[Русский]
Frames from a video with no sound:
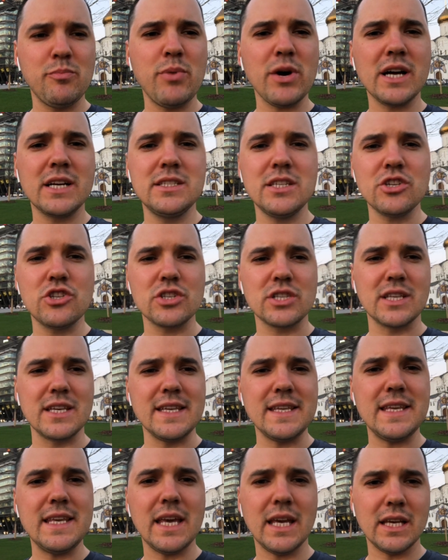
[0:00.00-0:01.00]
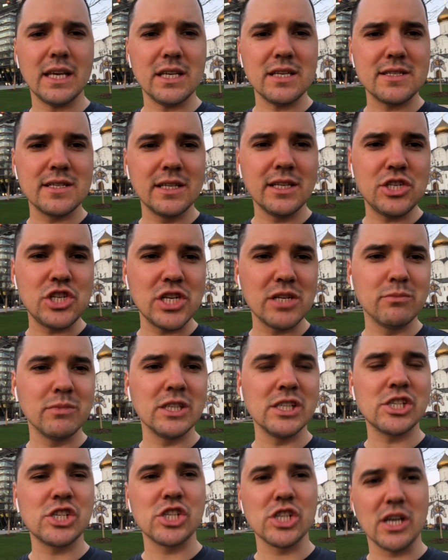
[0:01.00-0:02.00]
практически
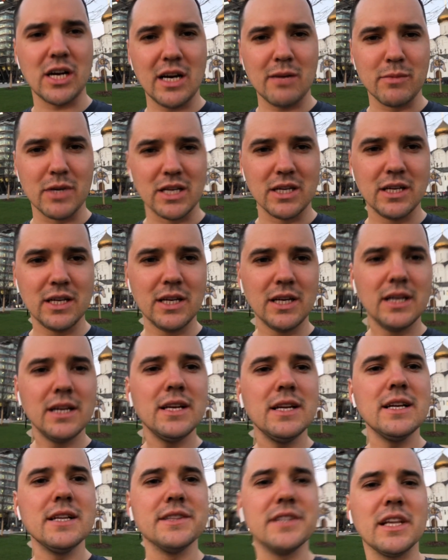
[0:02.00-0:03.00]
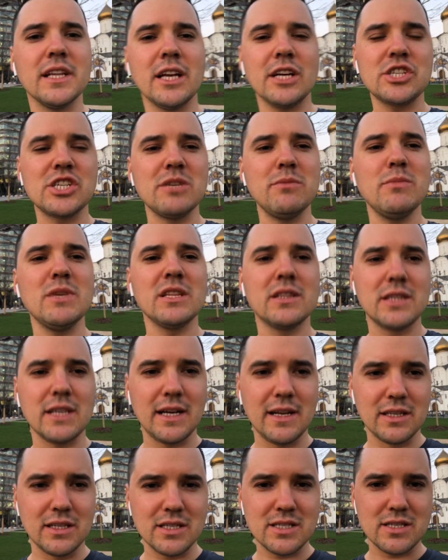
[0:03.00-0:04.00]
неизлечимые шрамы на нашей
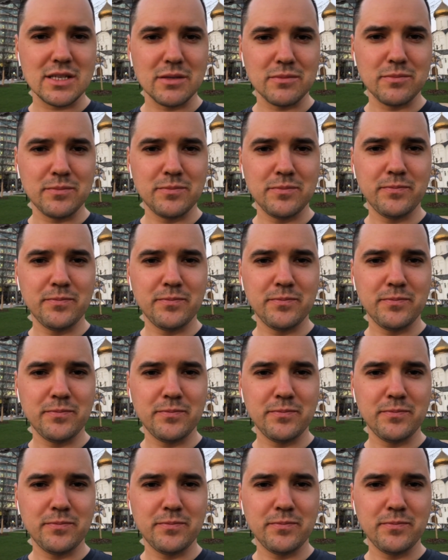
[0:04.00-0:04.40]
ментальности.